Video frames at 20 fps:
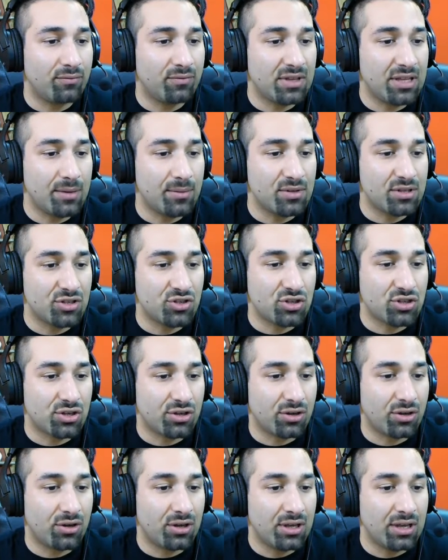vediamo se ci
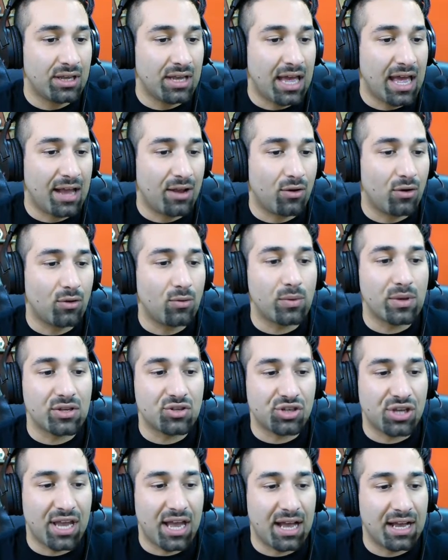sono, ecco qui
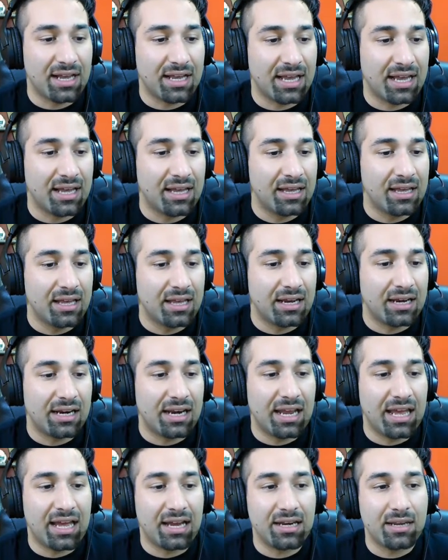c'è anche
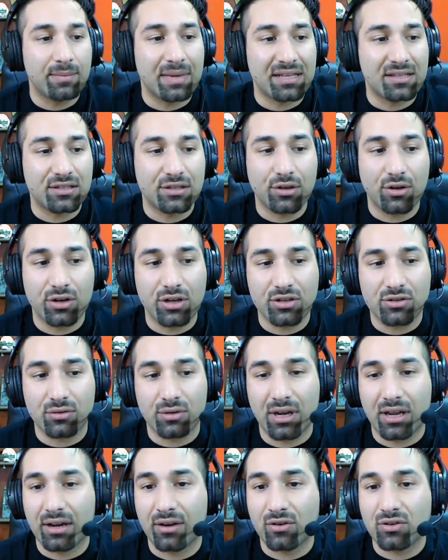le animazioni
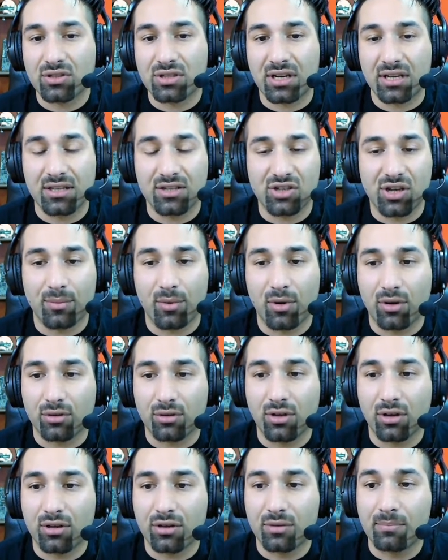sulla nostra diciamo
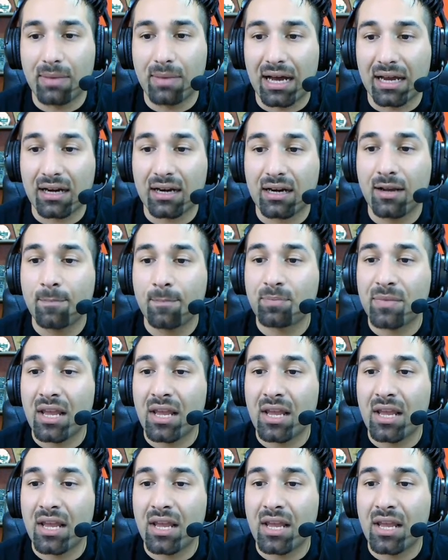dock bar.